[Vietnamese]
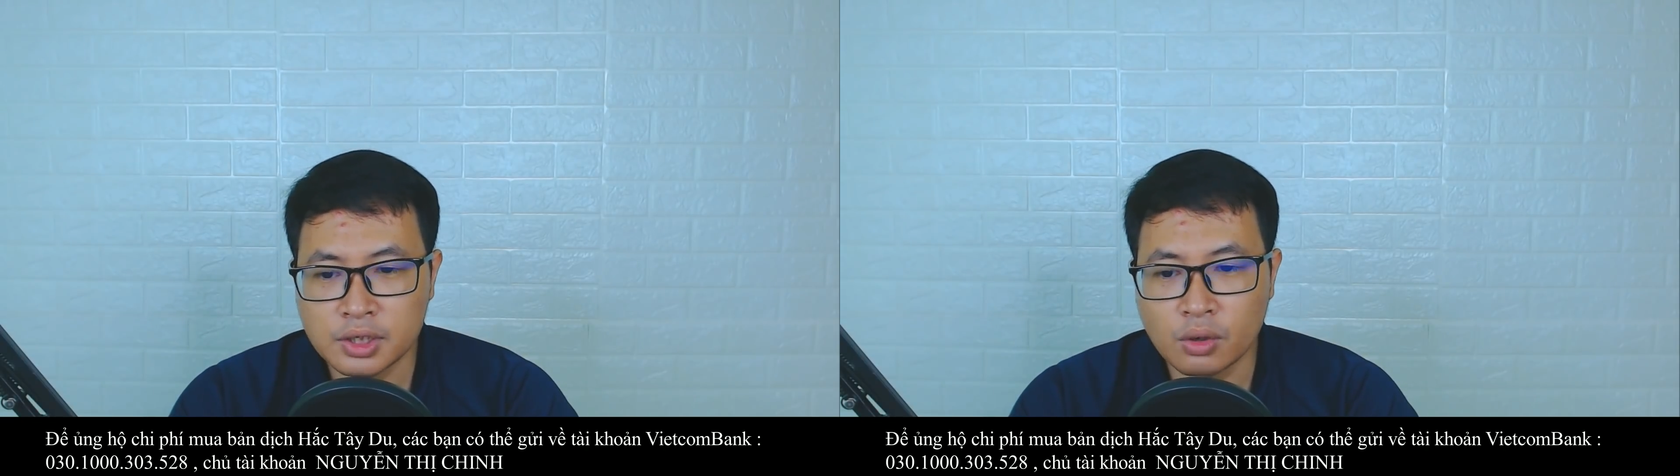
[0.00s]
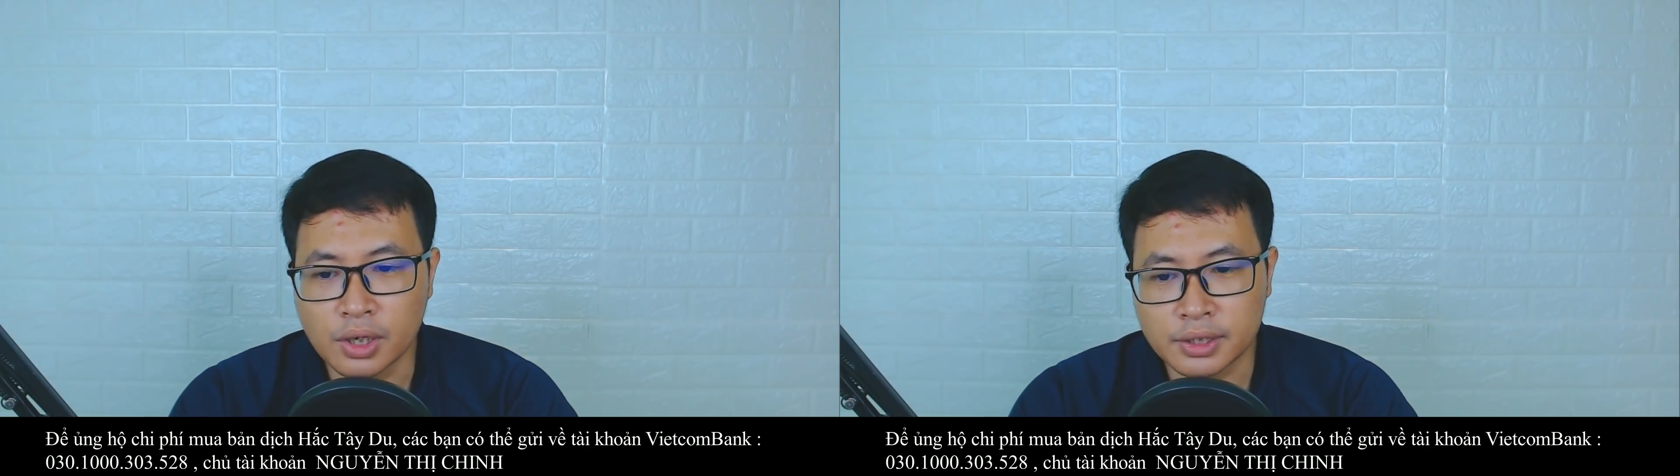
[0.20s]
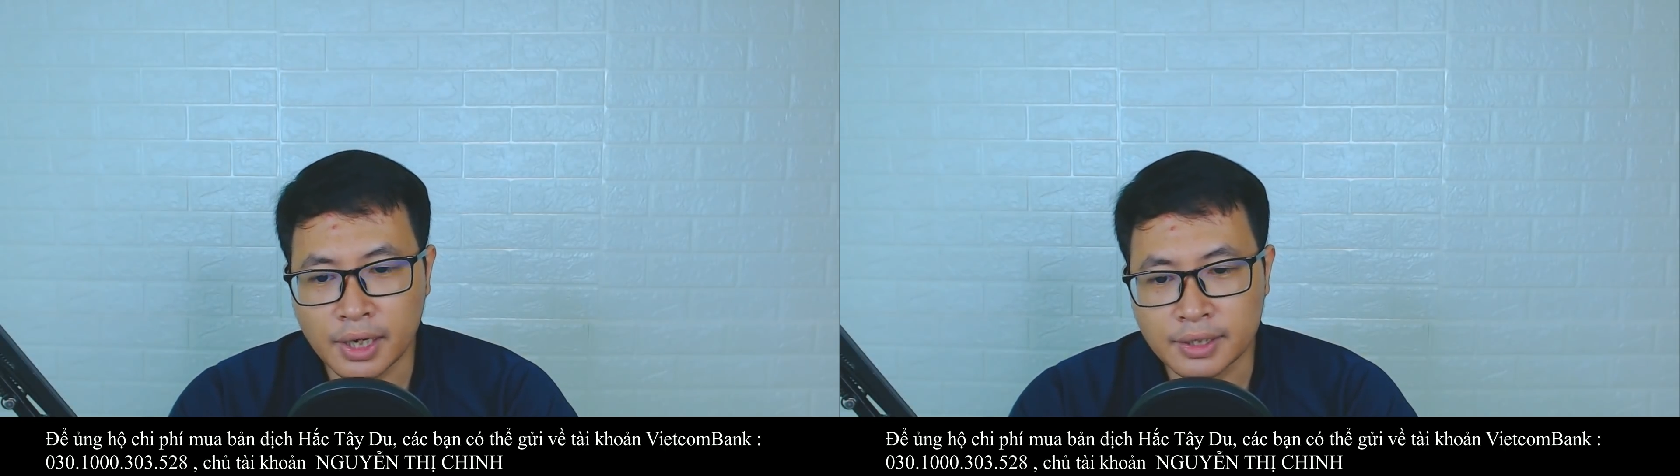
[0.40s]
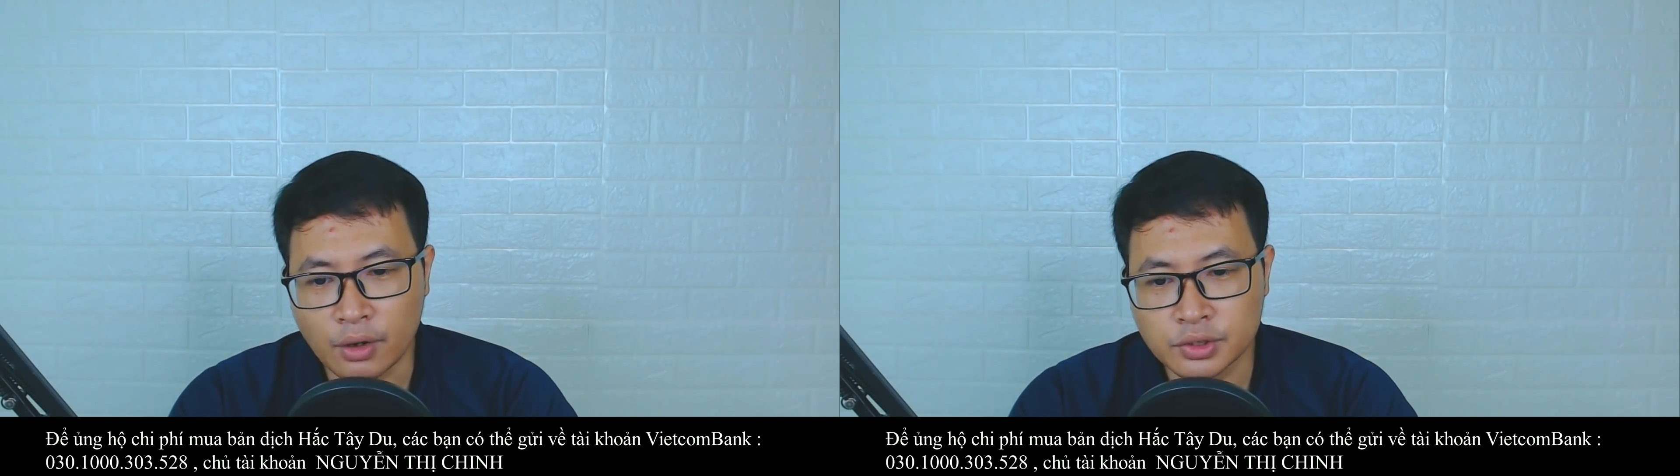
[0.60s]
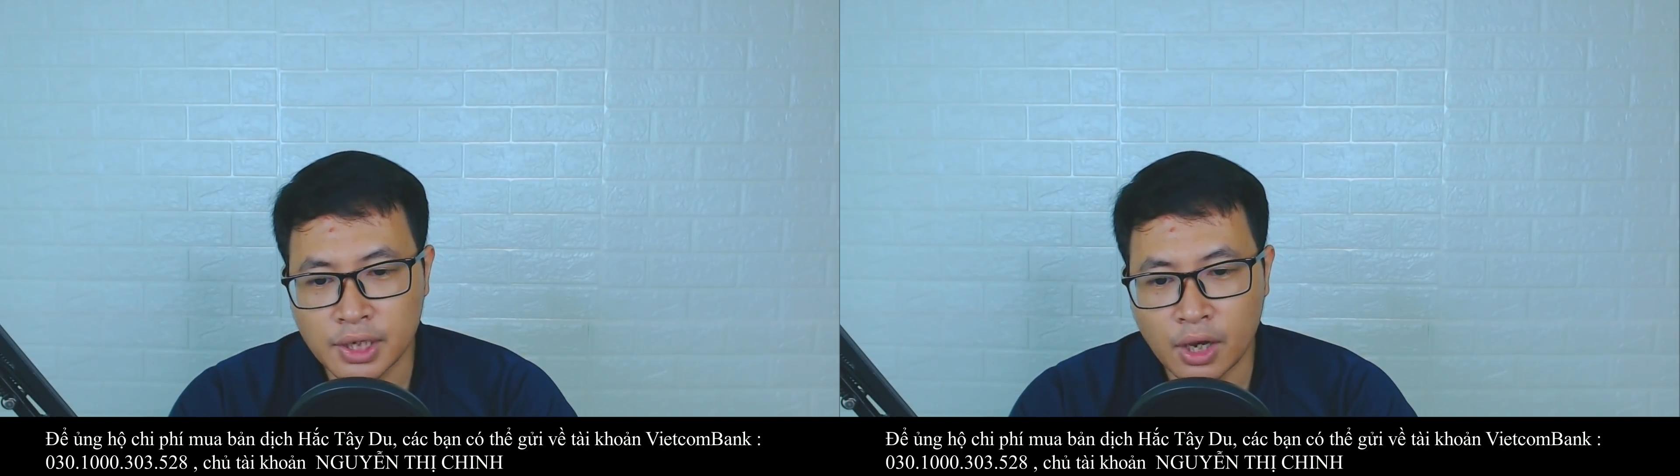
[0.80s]
nhiều người thành
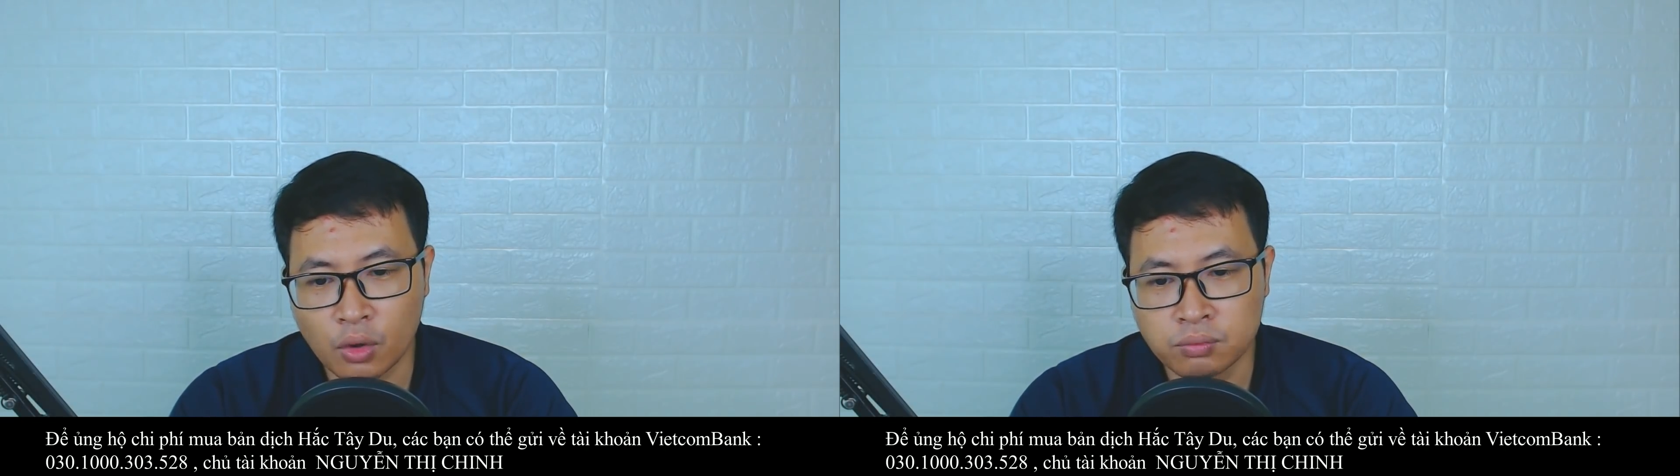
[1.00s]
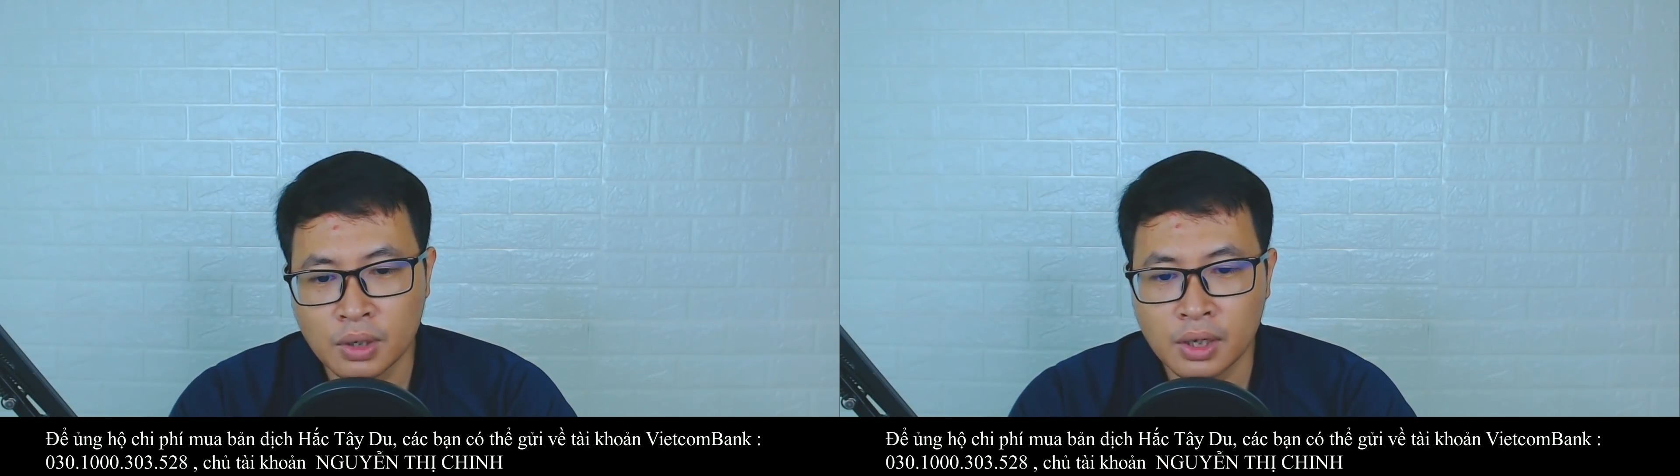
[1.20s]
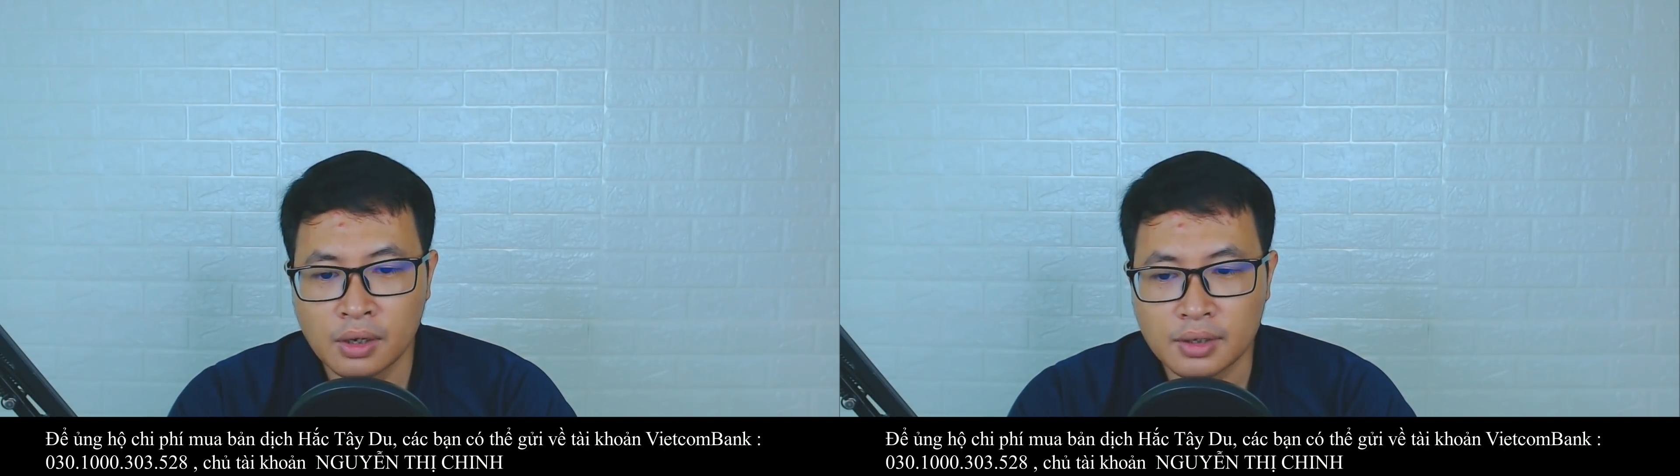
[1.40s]
đạo Di La Cung